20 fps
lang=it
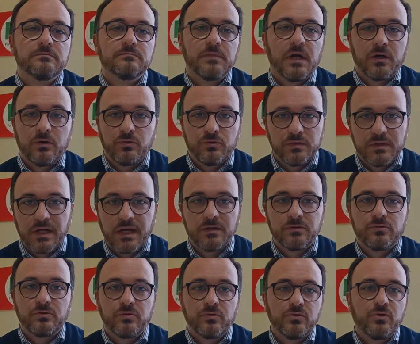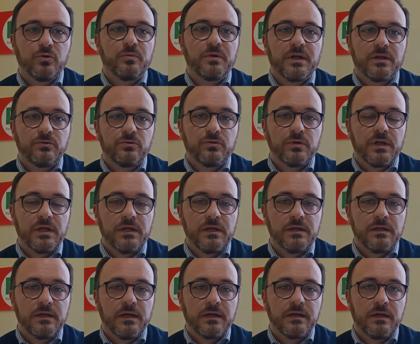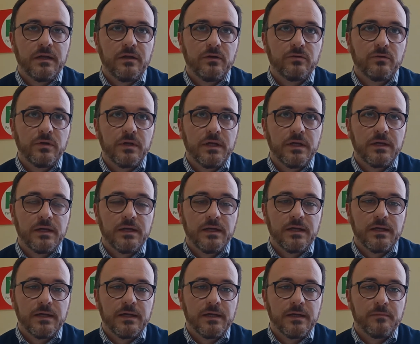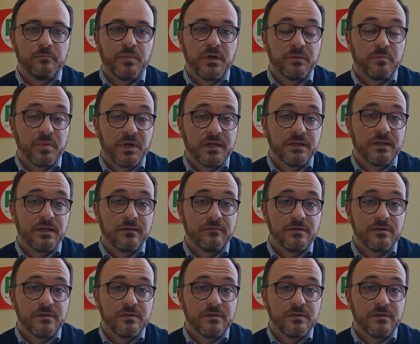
a contatto con gli operatori agricoli e per prendere